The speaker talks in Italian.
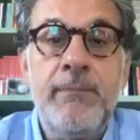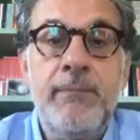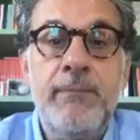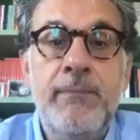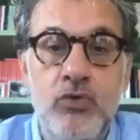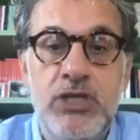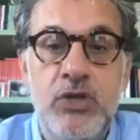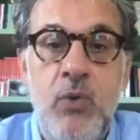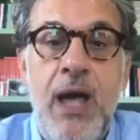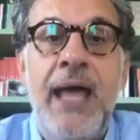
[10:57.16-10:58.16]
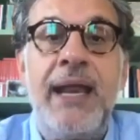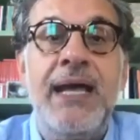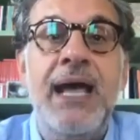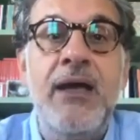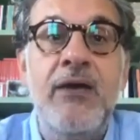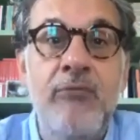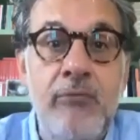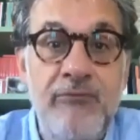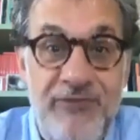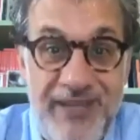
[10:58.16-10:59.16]
dovevamo continuare
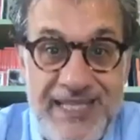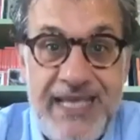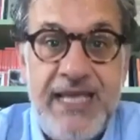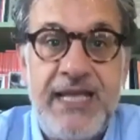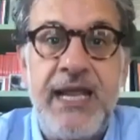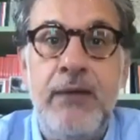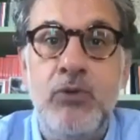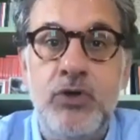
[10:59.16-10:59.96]
a vedere, a